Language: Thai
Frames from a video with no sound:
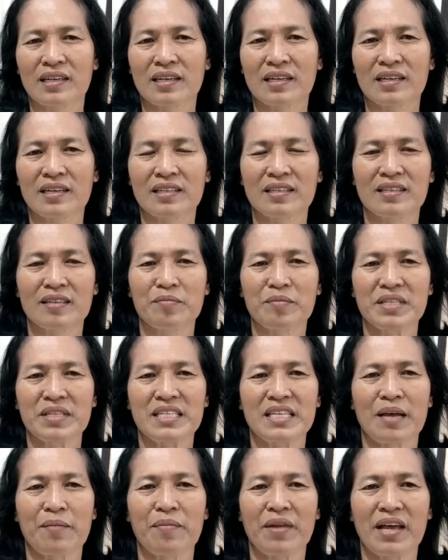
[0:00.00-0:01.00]
เคยซื้อมา
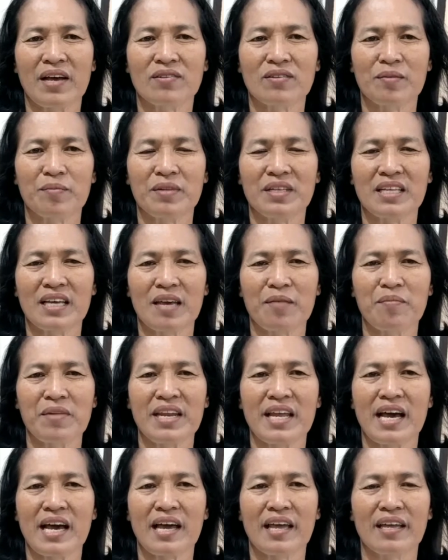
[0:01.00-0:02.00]
เสียบแล้วแต่มันใช้ไม่
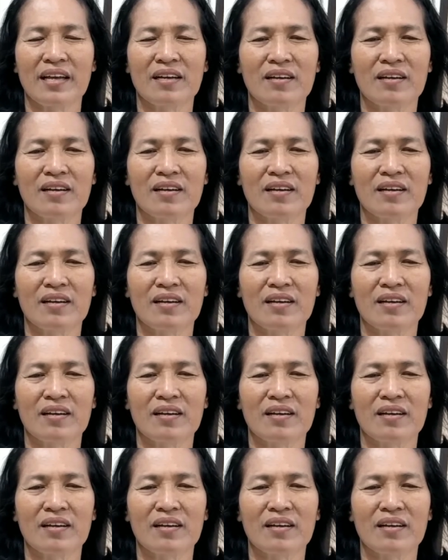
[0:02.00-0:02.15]
ได้